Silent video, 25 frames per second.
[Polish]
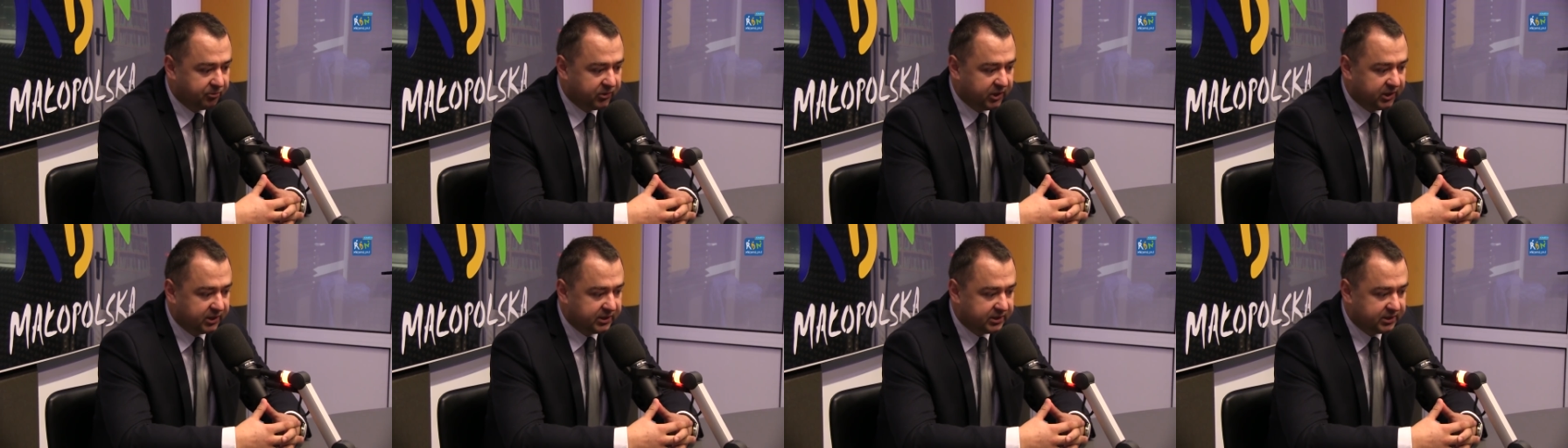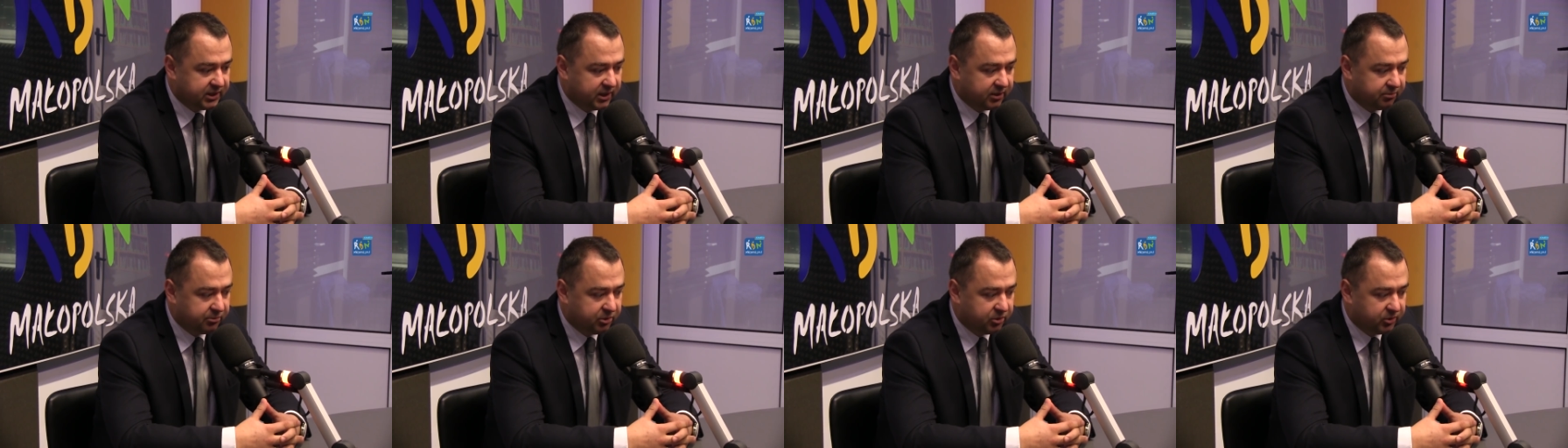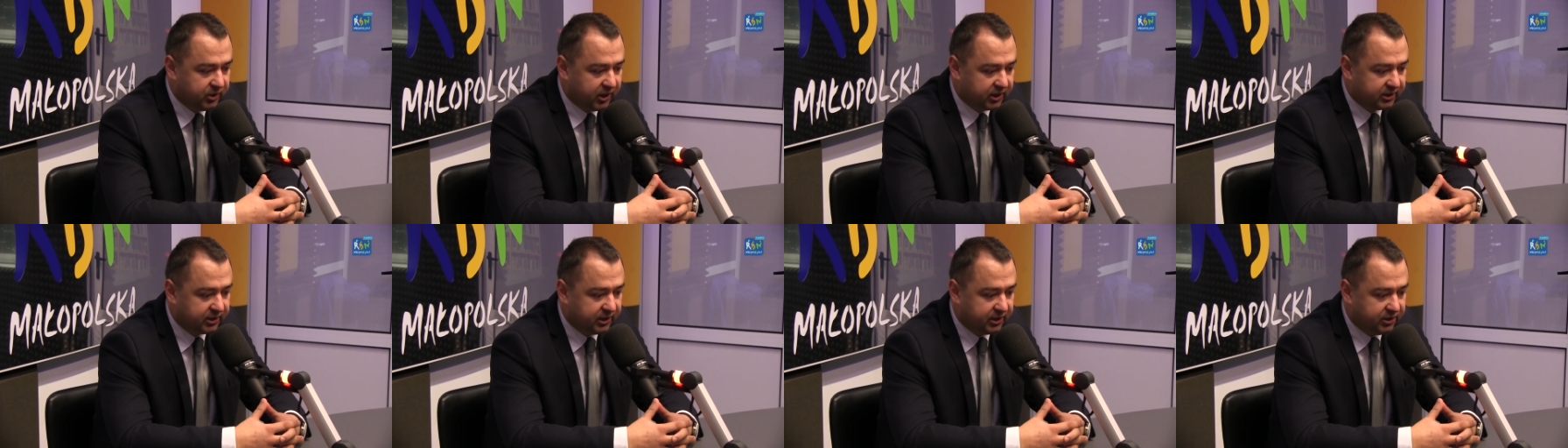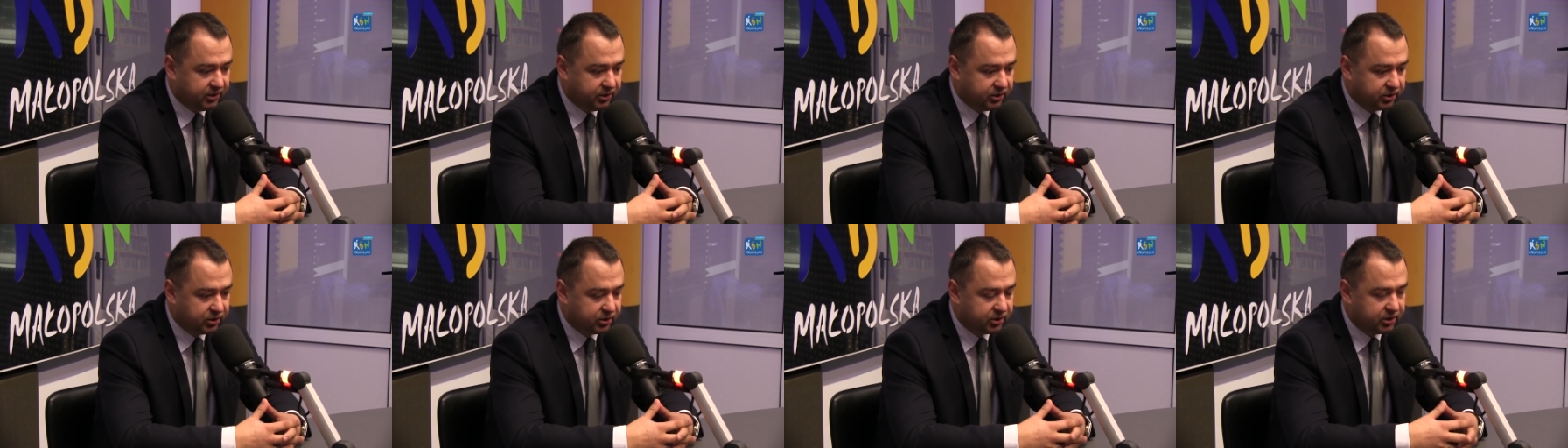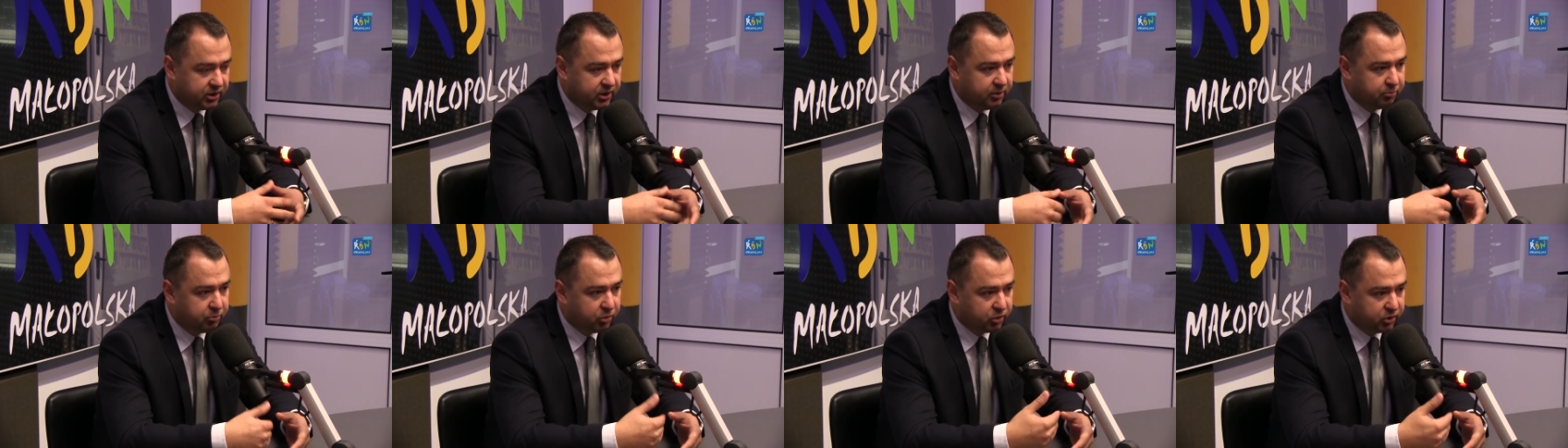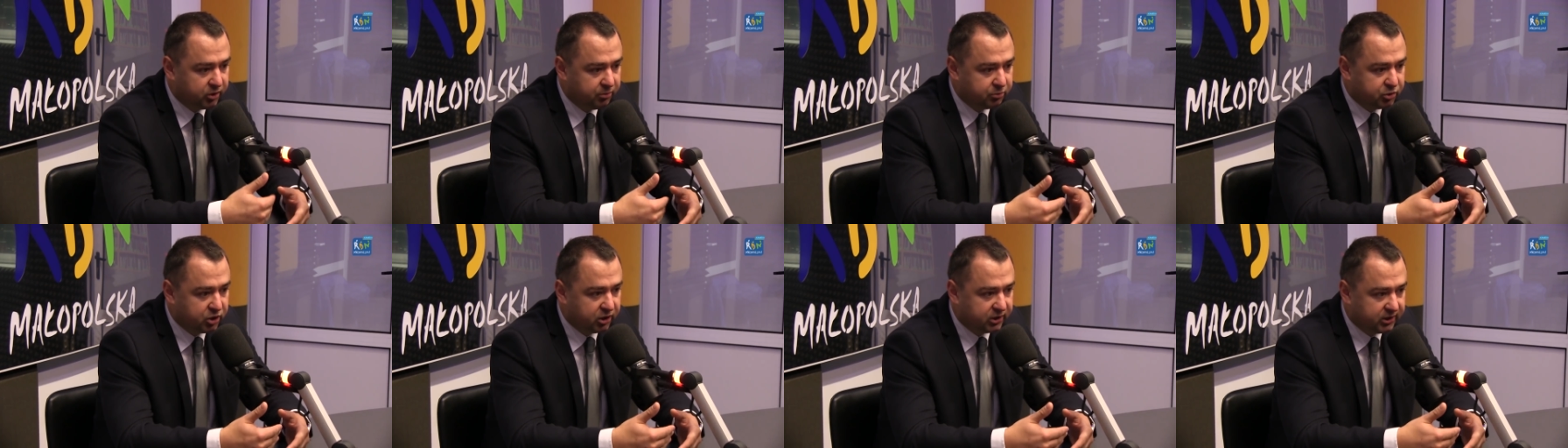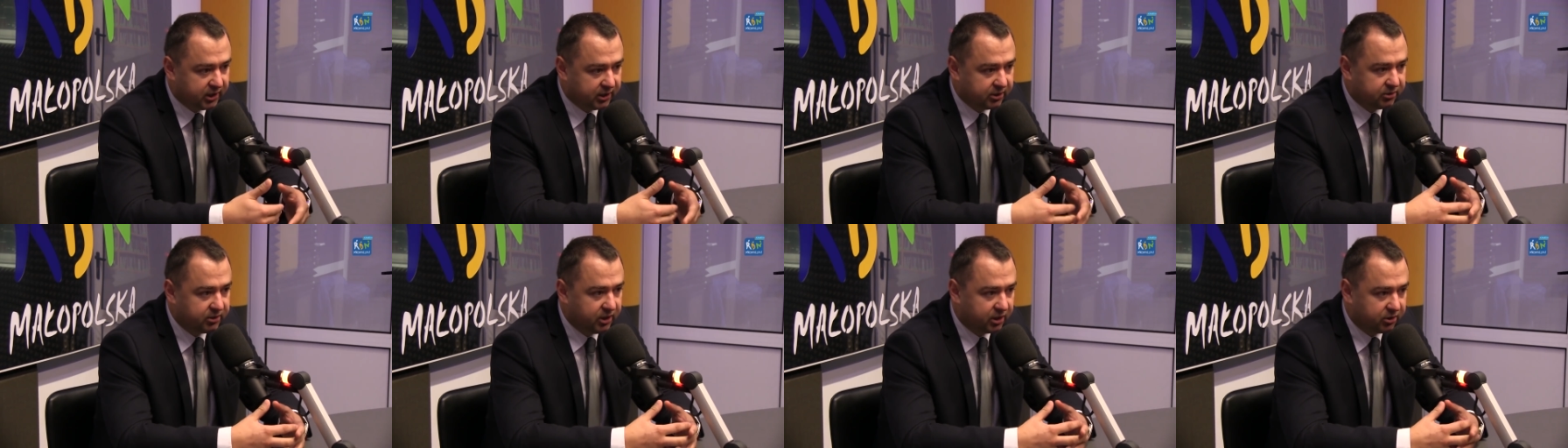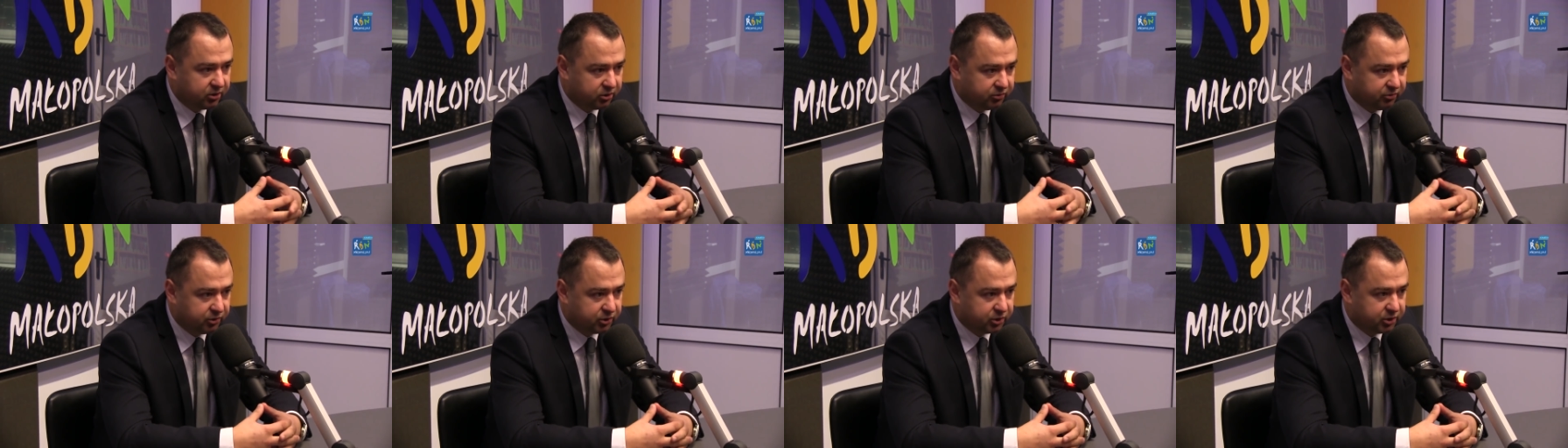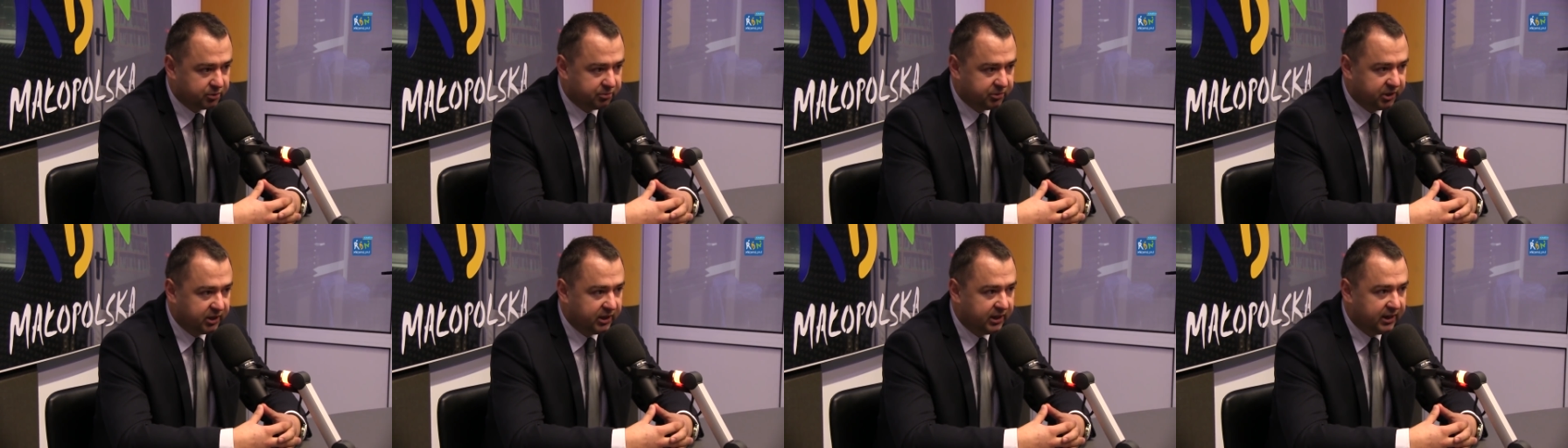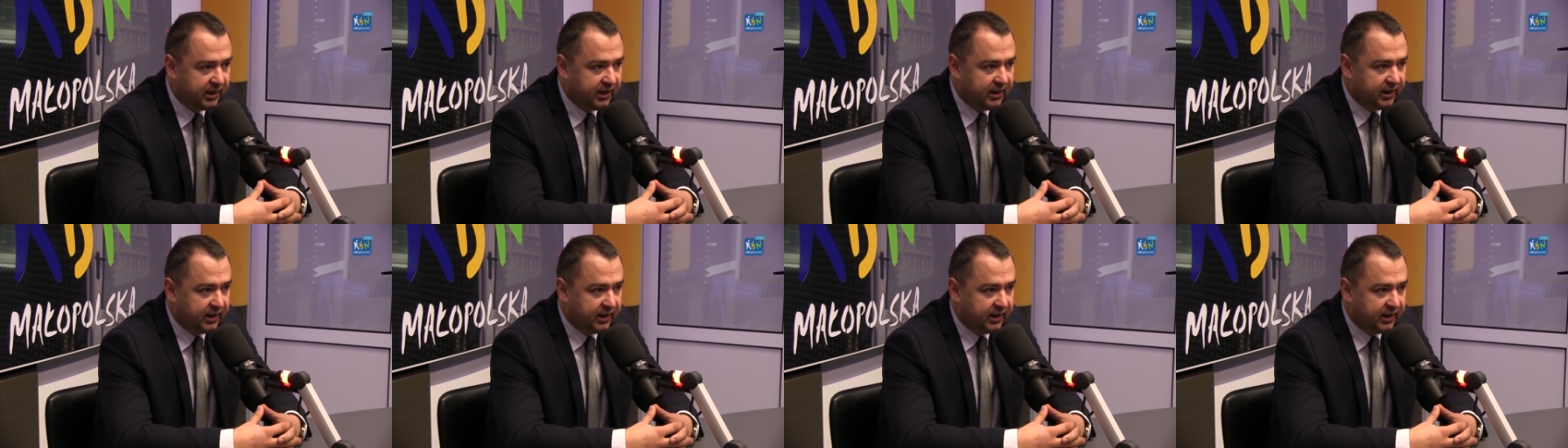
tych cen był jak najniższy i po tym przetargu, jak otworzymy,